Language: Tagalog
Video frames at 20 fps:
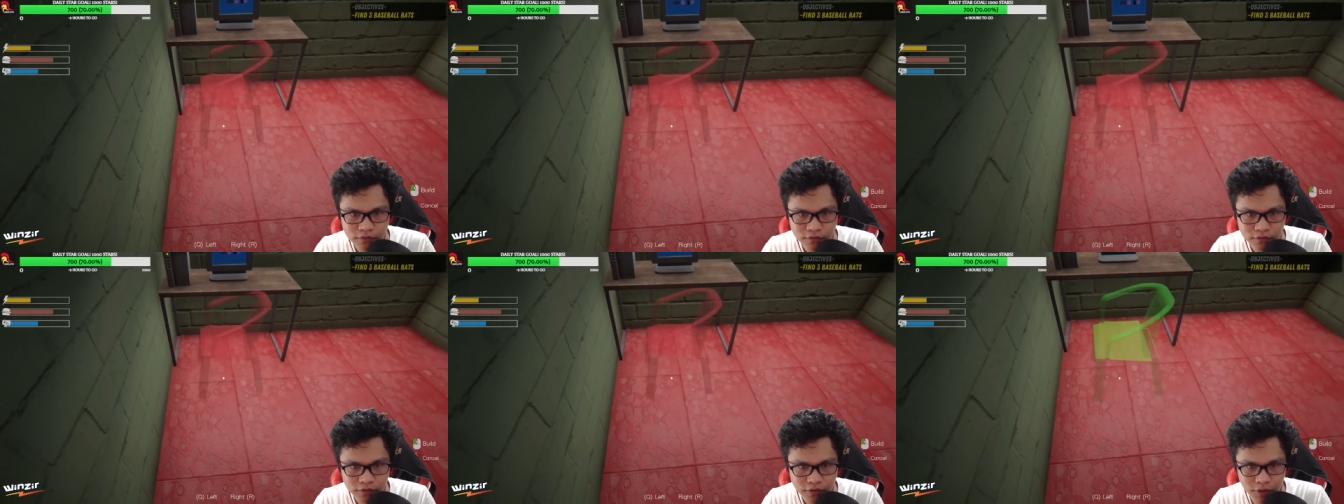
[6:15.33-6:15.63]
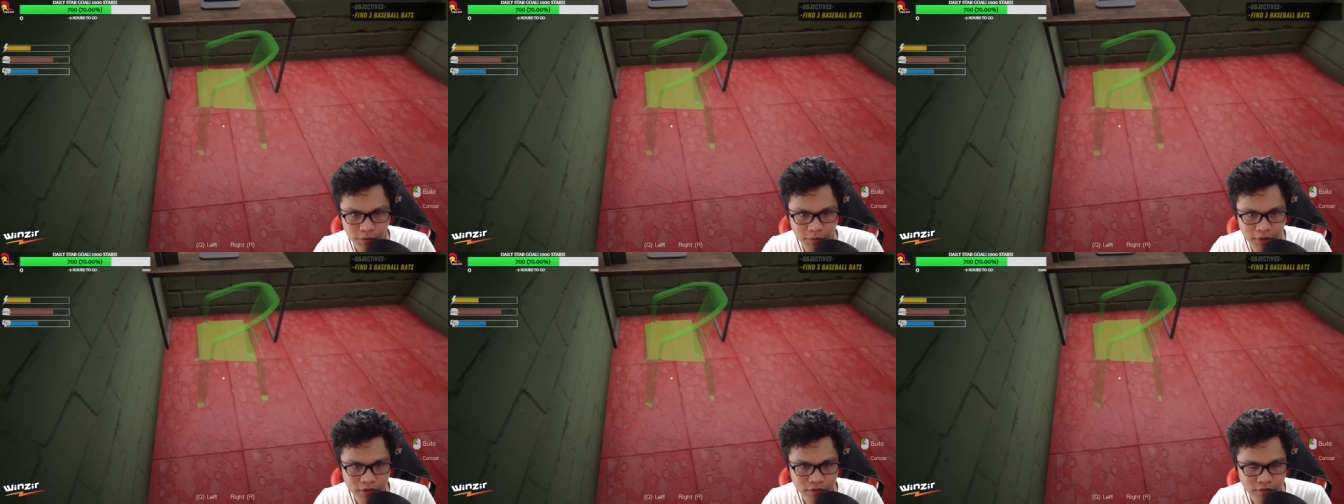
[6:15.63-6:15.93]
Di
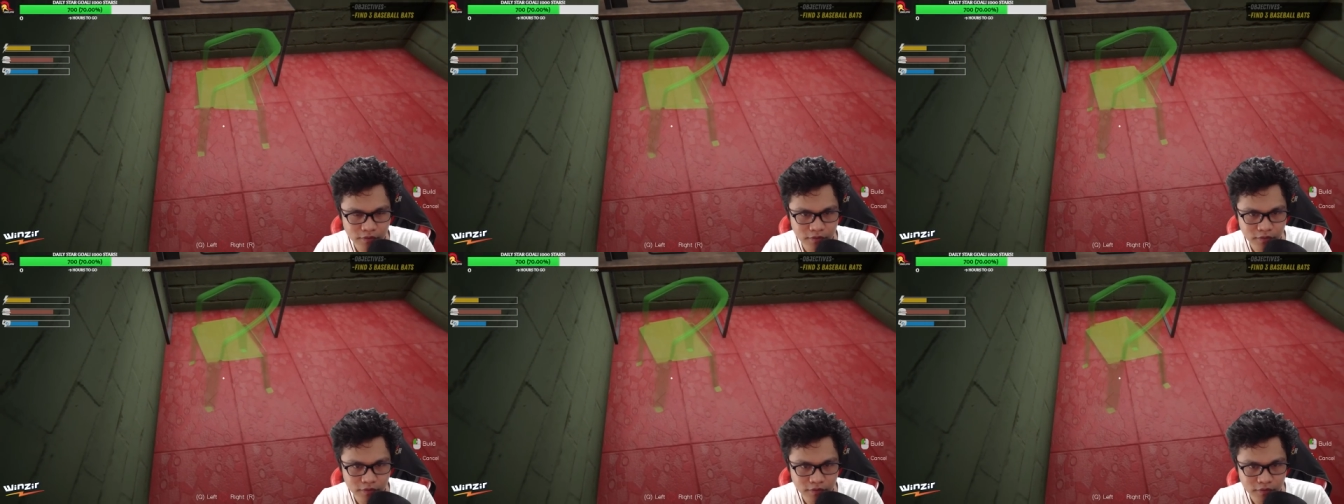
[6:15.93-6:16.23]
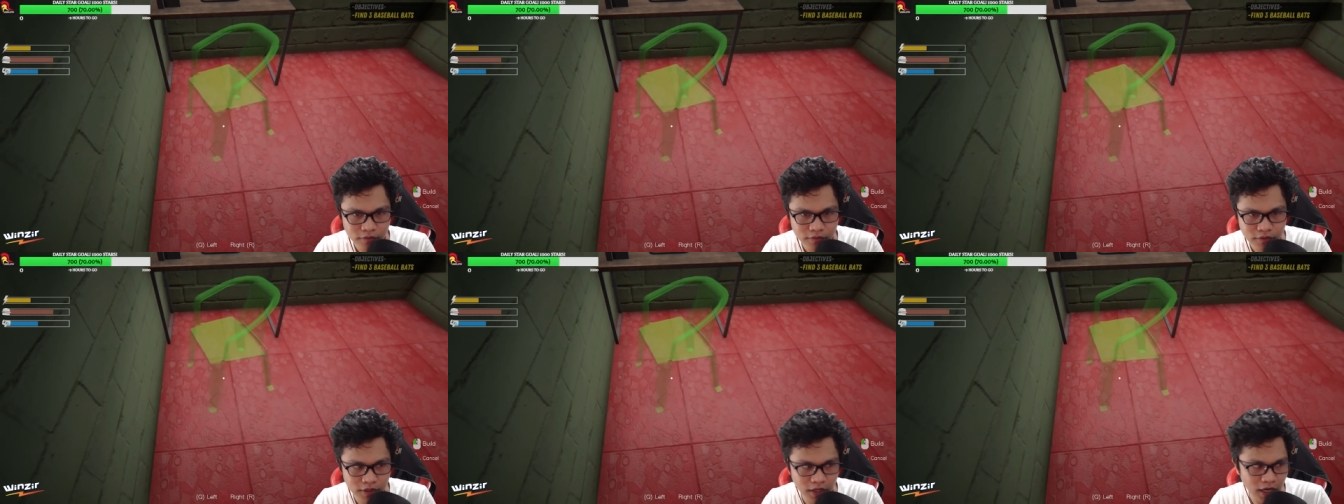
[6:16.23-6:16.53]
ba?
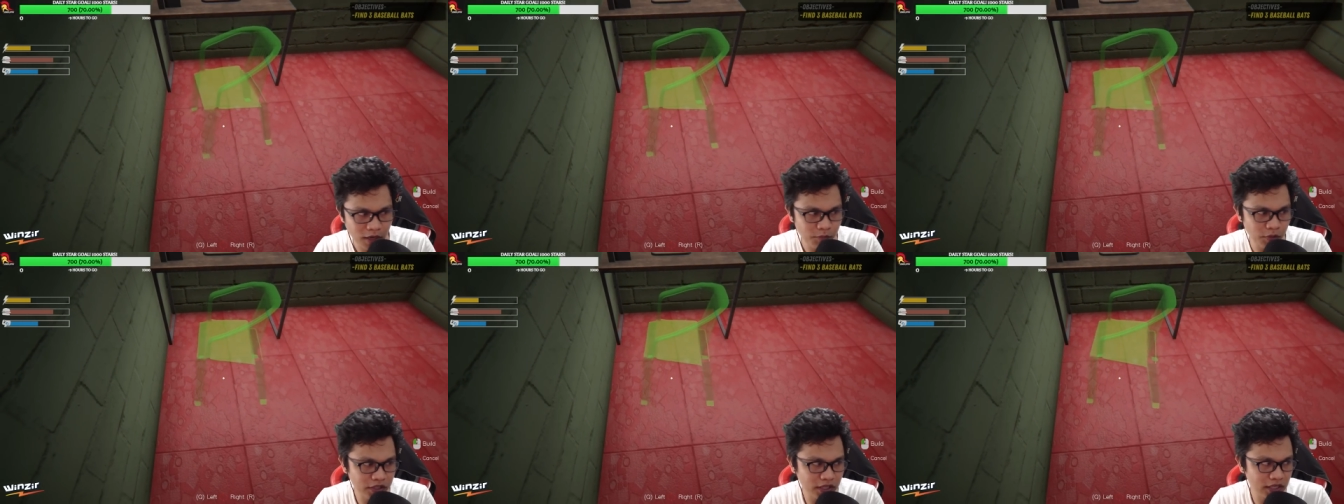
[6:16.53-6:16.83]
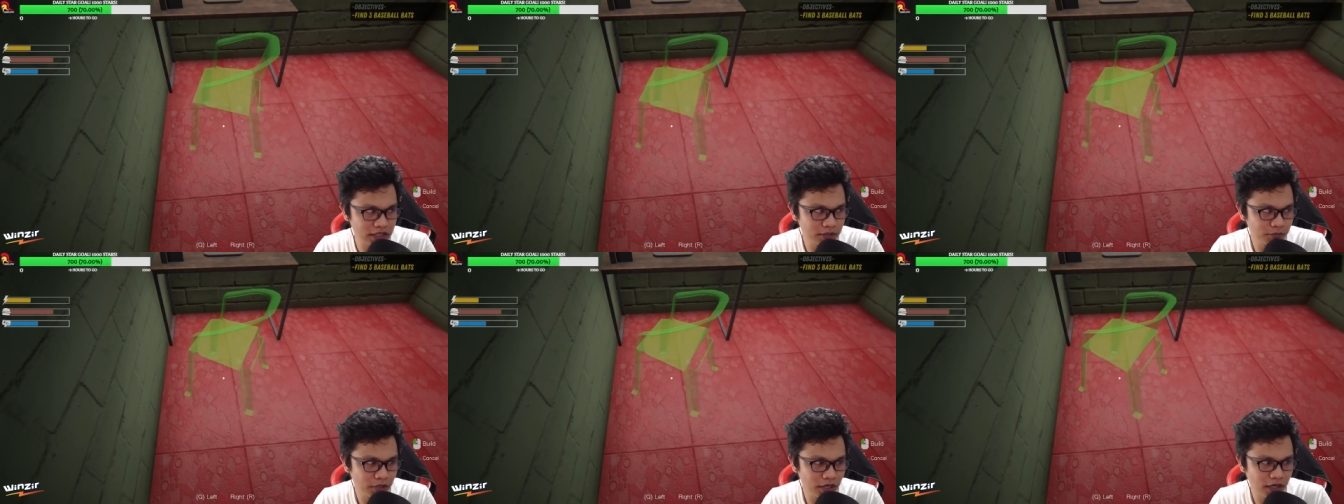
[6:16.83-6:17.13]
Salamat kay
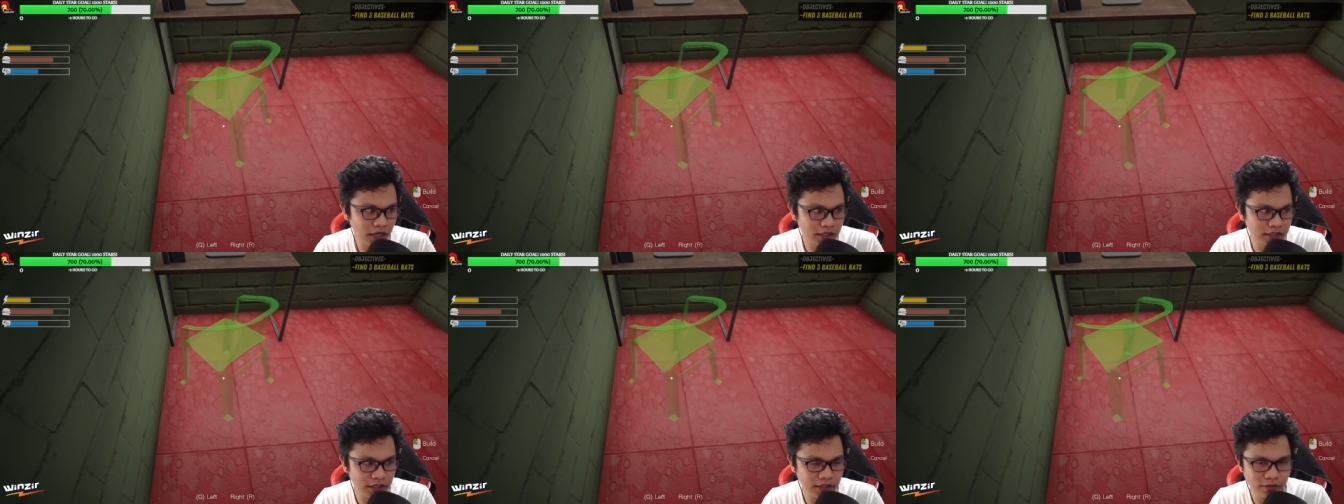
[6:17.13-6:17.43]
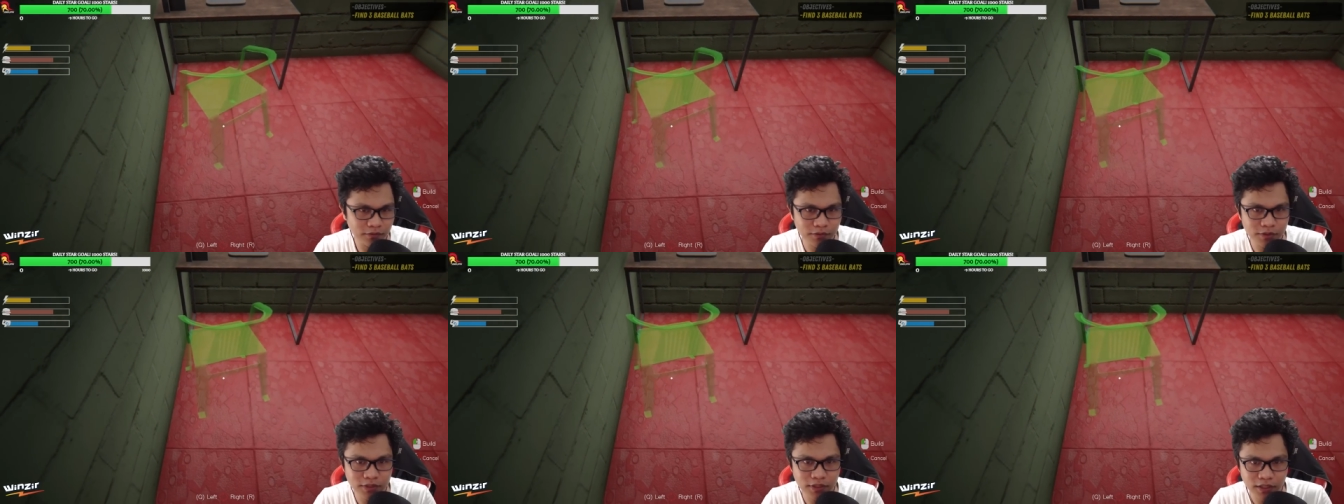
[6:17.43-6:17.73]
sa mga gasin
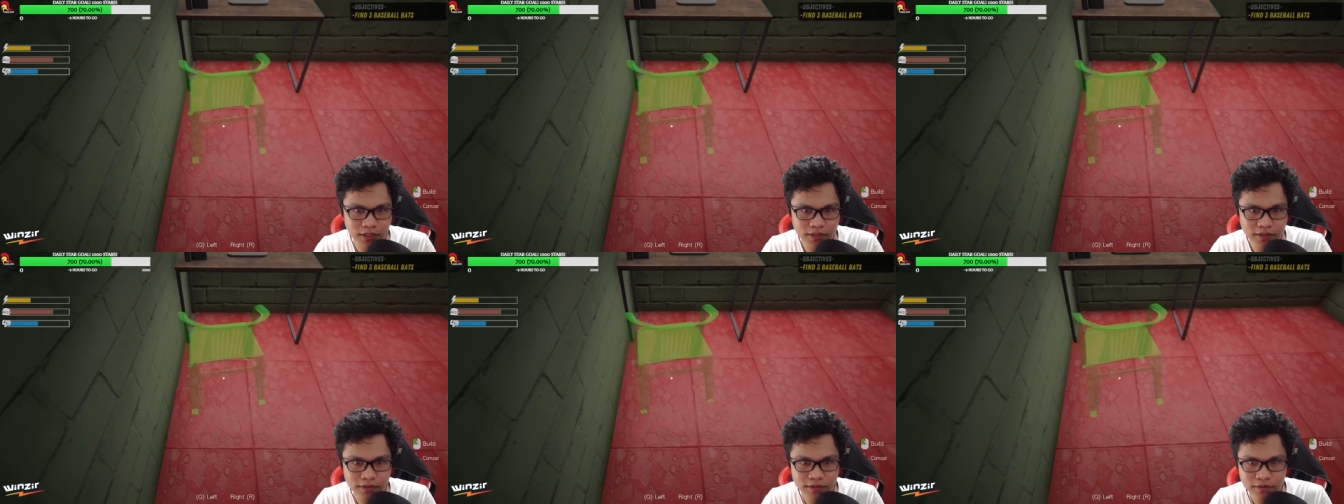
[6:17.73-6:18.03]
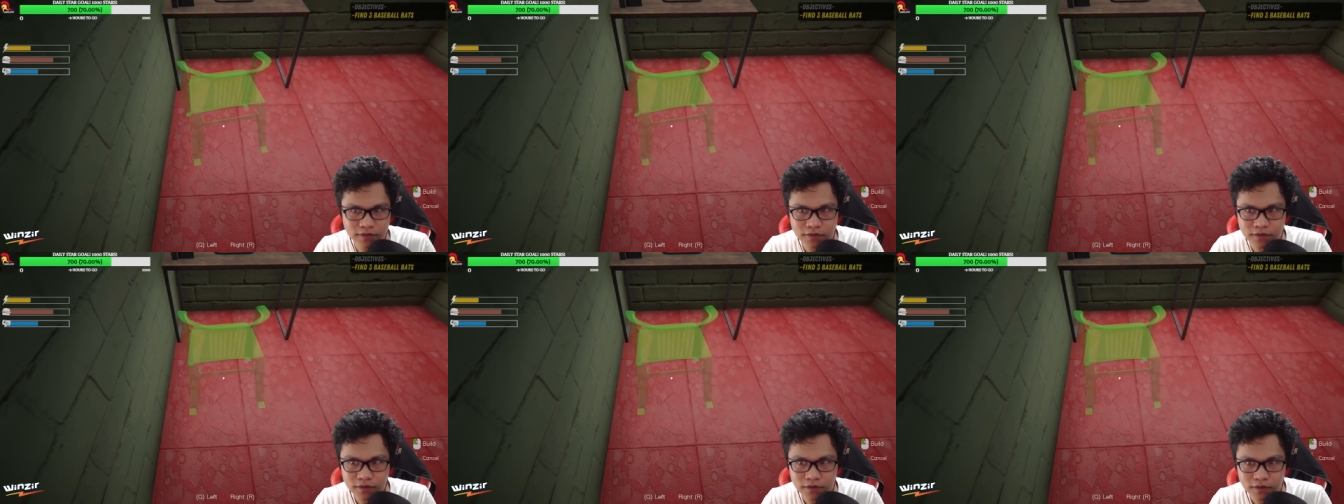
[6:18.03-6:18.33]
og stars
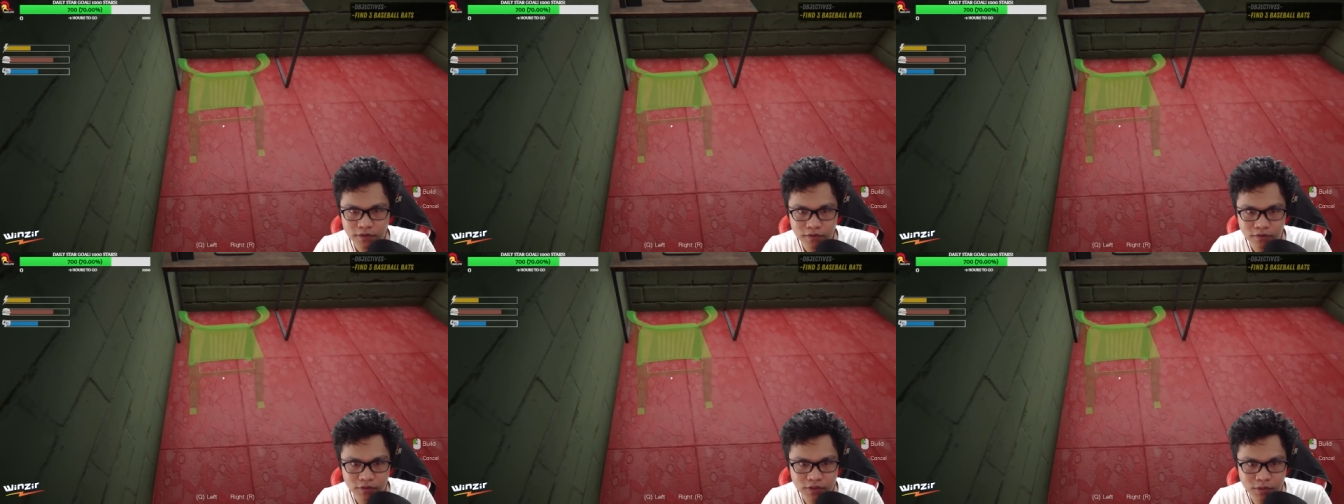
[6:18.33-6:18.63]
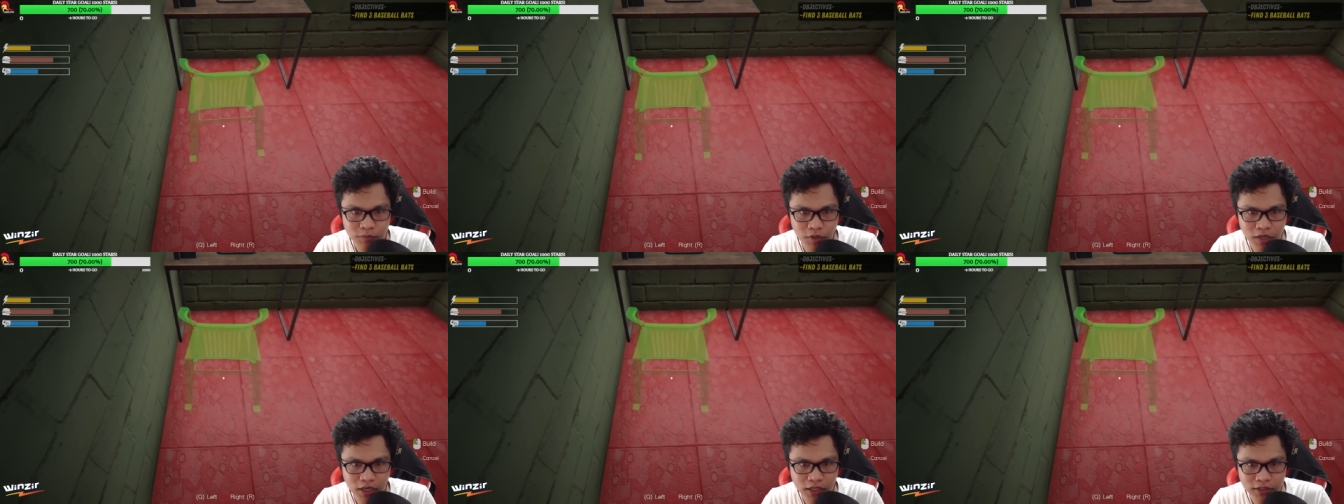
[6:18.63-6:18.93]
og sa
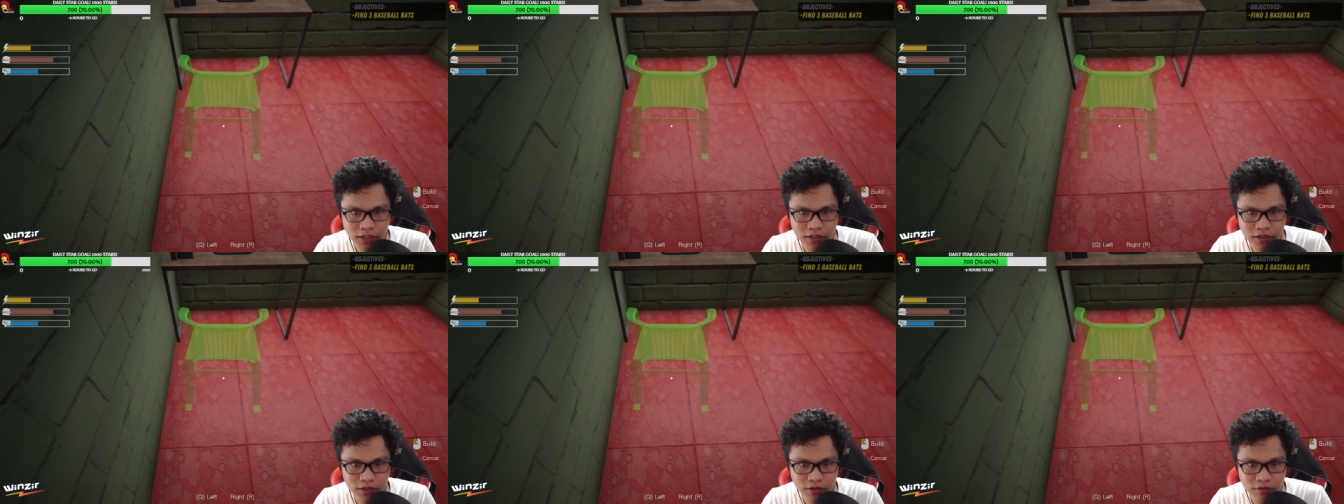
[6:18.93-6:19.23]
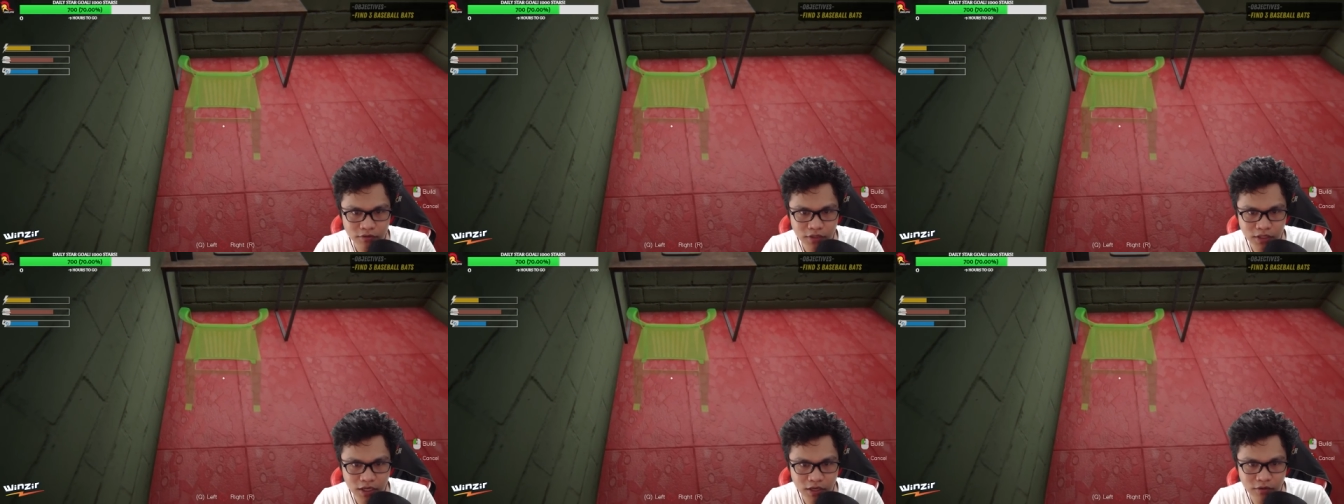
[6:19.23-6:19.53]
mga gatanaw
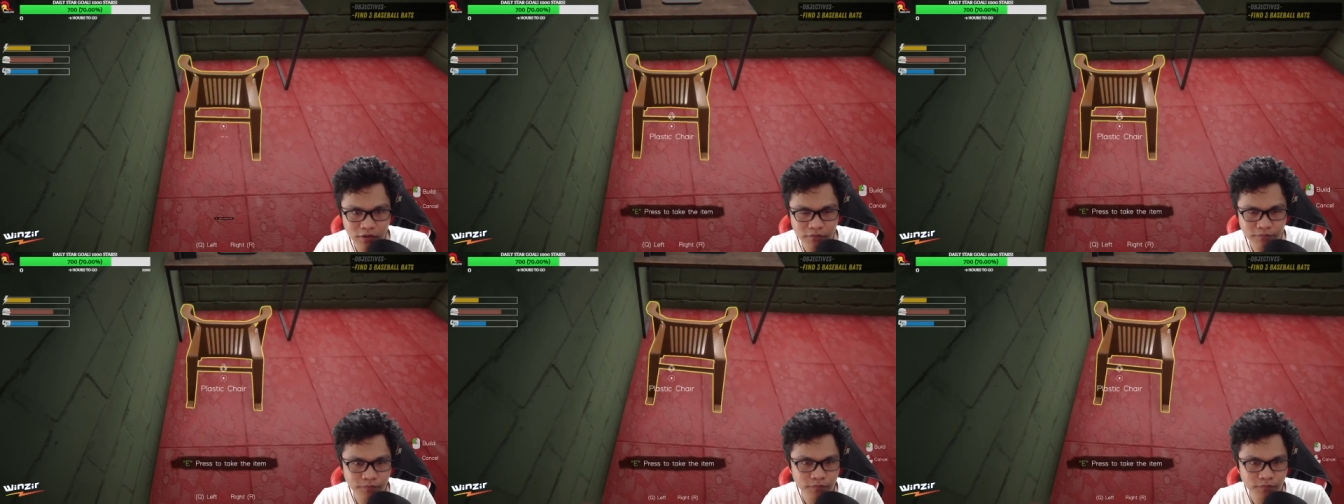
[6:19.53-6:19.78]
dra.